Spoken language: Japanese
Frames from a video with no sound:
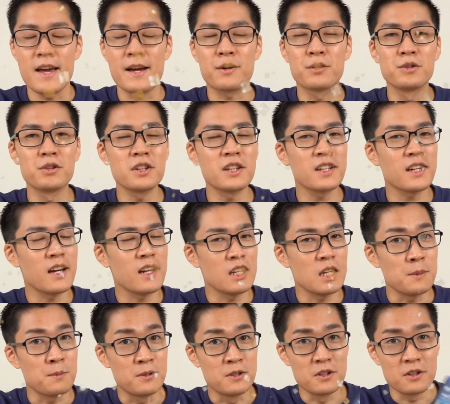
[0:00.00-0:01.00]
この機会
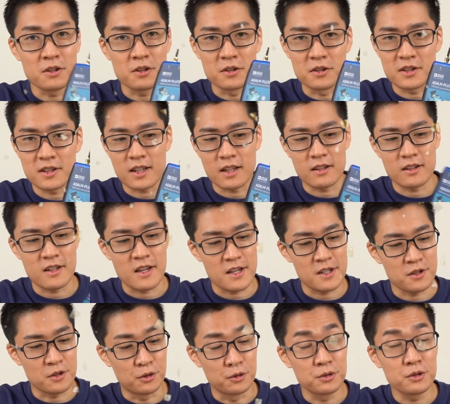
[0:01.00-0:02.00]
にプルートを使って
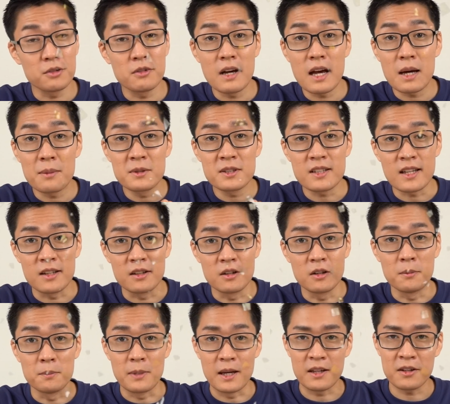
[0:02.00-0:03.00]
ソフトウェア無線
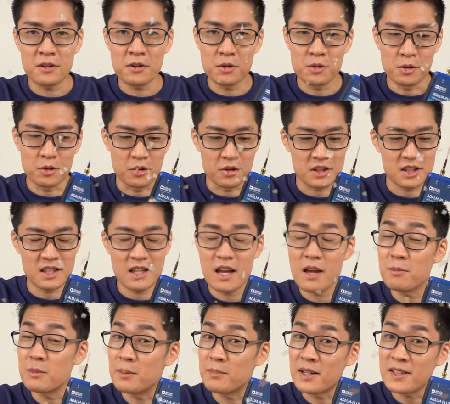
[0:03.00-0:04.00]
の勉強をし
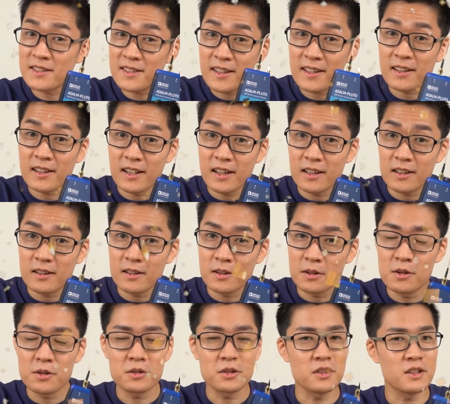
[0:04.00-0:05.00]
てみませんか
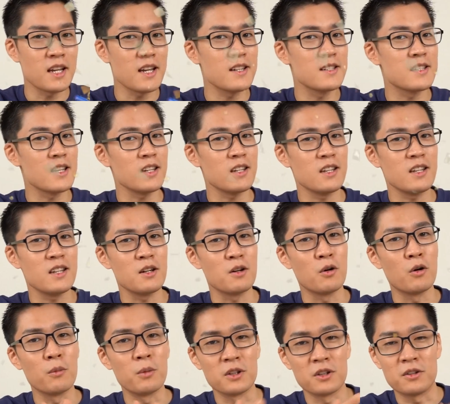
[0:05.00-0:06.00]
ということでぜひ
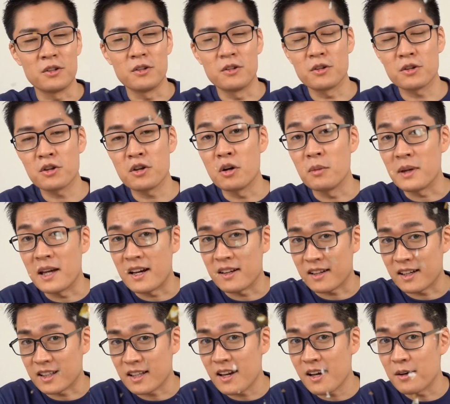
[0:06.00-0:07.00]
応募の方興味あ
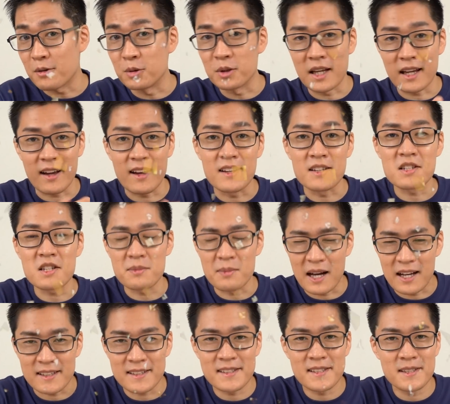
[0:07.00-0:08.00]
る方お願いし
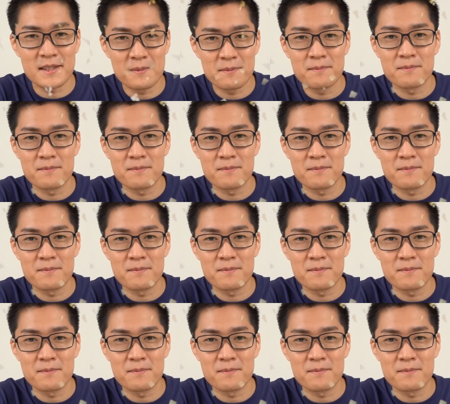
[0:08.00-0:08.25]
ます